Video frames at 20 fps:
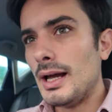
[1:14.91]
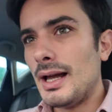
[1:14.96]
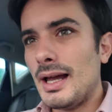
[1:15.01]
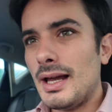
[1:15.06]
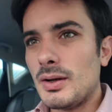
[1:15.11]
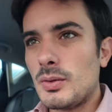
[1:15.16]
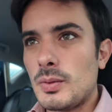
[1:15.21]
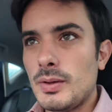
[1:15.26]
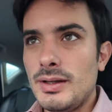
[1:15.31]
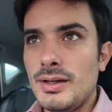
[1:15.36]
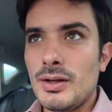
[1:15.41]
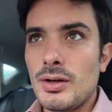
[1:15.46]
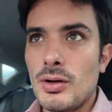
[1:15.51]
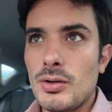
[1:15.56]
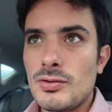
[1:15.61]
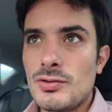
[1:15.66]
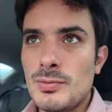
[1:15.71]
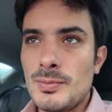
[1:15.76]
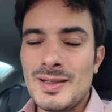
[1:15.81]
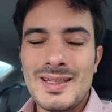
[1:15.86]
e quindi
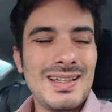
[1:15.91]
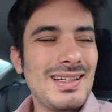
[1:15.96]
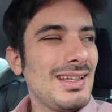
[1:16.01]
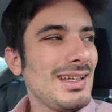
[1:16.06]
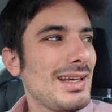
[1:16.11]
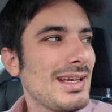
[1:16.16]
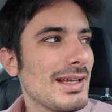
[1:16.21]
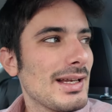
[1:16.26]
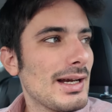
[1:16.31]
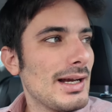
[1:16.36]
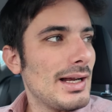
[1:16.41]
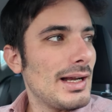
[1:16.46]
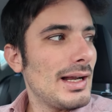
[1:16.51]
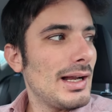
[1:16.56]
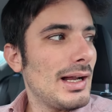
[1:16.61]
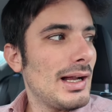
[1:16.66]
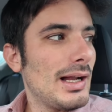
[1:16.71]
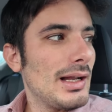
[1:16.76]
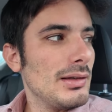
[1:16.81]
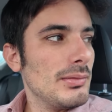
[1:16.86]
oggi mi
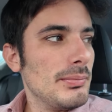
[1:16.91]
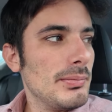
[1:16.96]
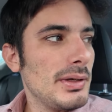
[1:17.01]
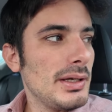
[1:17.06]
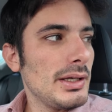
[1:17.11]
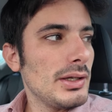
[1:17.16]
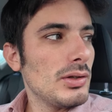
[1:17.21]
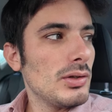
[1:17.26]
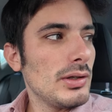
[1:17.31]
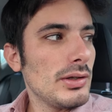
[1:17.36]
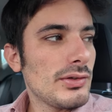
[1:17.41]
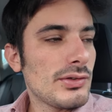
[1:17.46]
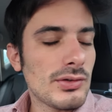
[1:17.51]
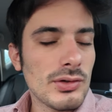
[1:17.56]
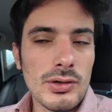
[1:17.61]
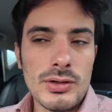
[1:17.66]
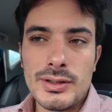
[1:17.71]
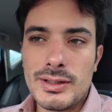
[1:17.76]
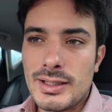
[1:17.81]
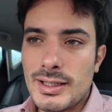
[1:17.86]
dedicherà almeno le
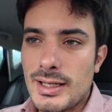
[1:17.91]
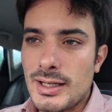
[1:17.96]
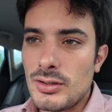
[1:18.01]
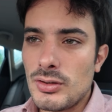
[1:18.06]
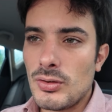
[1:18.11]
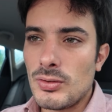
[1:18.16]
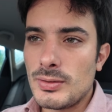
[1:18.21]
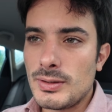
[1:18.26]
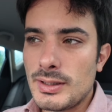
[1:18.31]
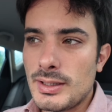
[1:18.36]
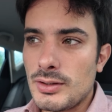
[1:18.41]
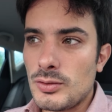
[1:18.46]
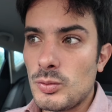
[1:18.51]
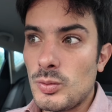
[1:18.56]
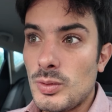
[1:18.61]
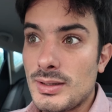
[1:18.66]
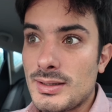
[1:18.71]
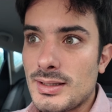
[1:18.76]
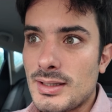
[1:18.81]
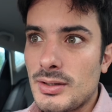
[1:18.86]
solite canoniche
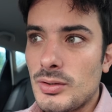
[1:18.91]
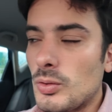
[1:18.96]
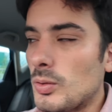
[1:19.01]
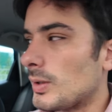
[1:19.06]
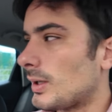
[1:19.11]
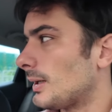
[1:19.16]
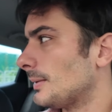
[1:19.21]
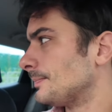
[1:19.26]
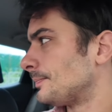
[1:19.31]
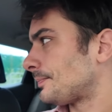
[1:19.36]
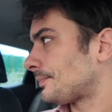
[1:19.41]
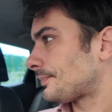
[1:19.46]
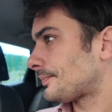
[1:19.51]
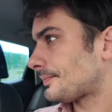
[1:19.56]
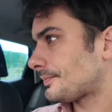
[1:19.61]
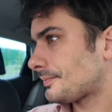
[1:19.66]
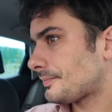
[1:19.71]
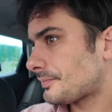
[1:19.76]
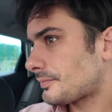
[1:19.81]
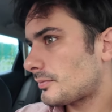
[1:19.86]
2-3 ore.
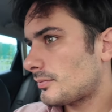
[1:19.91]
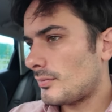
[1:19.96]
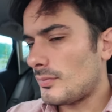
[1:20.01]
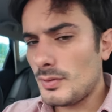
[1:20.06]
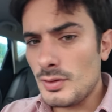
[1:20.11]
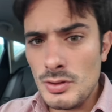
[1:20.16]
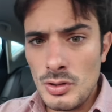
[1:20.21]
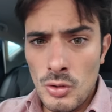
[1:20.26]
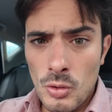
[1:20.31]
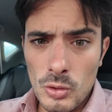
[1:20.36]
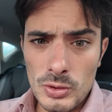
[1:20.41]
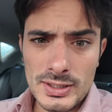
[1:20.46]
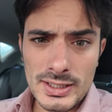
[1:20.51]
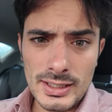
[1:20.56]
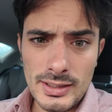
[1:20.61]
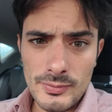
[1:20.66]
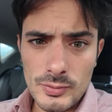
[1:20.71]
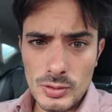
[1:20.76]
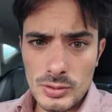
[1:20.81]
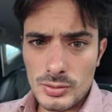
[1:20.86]
Oltre
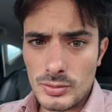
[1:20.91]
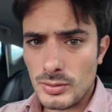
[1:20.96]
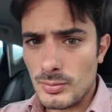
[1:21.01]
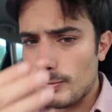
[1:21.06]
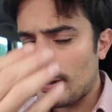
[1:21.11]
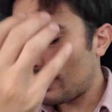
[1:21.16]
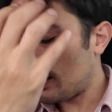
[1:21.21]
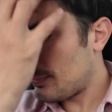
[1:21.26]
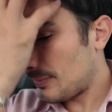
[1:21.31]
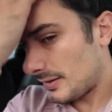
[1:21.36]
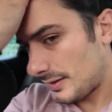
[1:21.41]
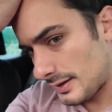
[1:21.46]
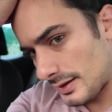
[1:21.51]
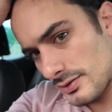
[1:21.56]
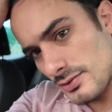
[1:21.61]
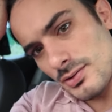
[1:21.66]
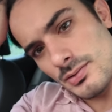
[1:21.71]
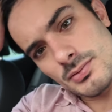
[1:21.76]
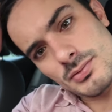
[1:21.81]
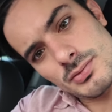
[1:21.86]
al lavoro normale,
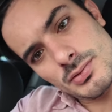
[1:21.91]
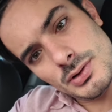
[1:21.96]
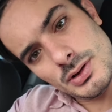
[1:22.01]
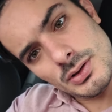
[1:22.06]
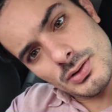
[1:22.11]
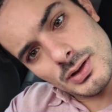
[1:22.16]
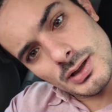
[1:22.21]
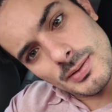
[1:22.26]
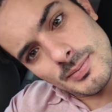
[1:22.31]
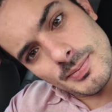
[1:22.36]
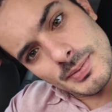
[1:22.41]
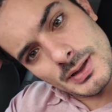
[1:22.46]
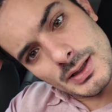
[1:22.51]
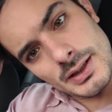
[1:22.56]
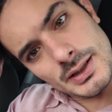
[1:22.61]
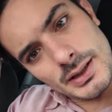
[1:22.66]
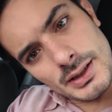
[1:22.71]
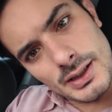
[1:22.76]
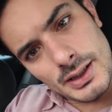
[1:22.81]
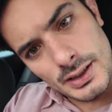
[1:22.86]
mannaggia, oddio i
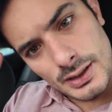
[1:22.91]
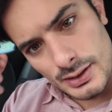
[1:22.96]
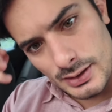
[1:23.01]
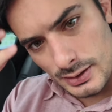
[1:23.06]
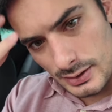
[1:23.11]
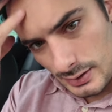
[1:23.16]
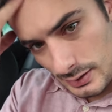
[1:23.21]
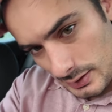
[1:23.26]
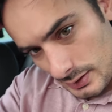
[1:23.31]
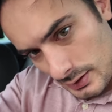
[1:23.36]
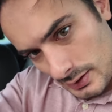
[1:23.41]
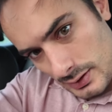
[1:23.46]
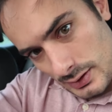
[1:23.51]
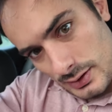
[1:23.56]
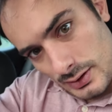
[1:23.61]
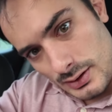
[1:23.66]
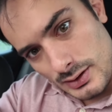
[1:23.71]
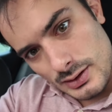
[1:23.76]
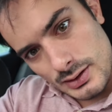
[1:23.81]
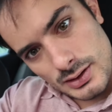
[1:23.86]

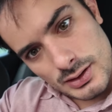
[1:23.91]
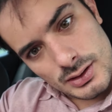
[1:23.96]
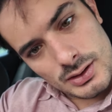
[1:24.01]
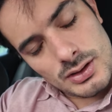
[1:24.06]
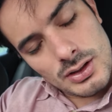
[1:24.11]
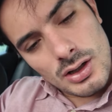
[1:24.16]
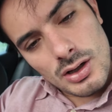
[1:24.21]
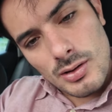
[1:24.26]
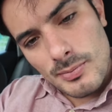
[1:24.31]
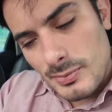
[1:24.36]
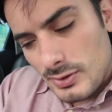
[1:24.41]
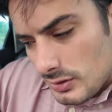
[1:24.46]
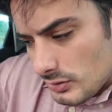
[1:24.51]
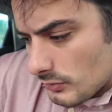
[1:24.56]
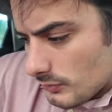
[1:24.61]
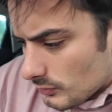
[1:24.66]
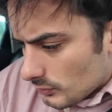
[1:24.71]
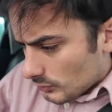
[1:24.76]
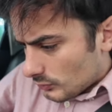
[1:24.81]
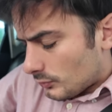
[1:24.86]
capelli. No, mi
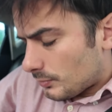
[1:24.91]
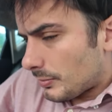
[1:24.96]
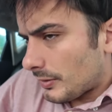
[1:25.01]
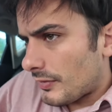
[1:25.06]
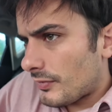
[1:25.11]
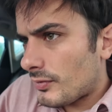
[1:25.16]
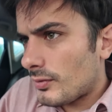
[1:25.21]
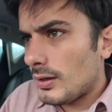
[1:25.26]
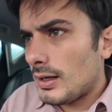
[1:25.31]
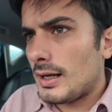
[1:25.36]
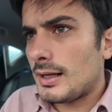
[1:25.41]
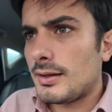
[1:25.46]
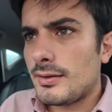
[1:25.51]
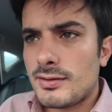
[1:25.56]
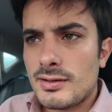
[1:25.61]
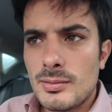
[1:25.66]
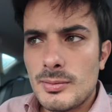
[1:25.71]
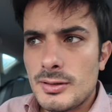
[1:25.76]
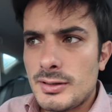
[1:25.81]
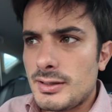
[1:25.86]
devo spazzolare
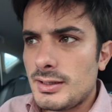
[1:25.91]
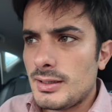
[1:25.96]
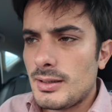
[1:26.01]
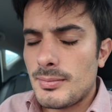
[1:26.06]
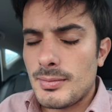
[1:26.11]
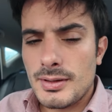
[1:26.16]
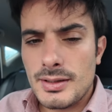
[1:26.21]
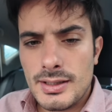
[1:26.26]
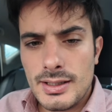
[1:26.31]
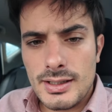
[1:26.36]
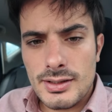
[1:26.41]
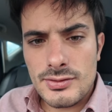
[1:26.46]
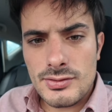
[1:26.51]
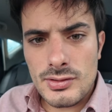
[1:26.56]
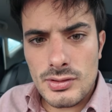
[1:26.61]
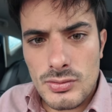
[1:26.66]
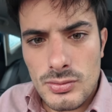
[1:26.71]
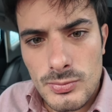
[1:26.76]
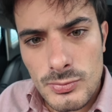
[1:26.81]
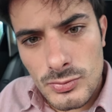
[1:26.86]
stamattina,
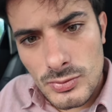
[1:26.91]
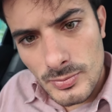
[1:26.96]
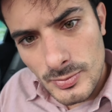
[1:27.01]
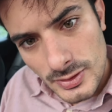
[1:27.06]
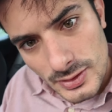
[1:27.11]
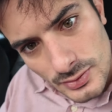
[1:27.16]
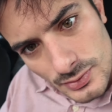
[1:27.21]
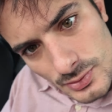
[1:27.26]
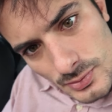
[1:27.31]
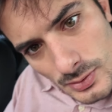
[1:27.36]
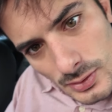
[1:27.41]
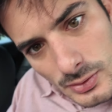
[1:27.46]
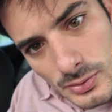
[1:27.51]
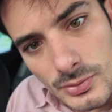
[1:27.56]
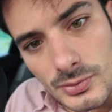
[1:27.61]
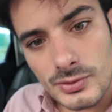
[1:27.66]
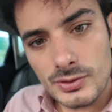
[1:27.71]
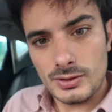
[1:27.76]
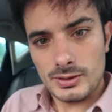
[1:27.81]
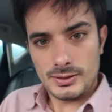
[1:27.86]
mannaggia, comunque metterci
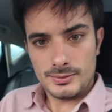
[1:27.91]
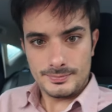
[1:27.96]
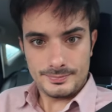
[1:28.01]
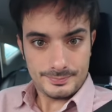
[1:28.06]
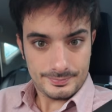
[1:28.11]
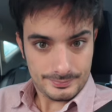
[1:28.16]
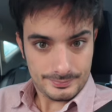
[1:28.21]
qualcosina.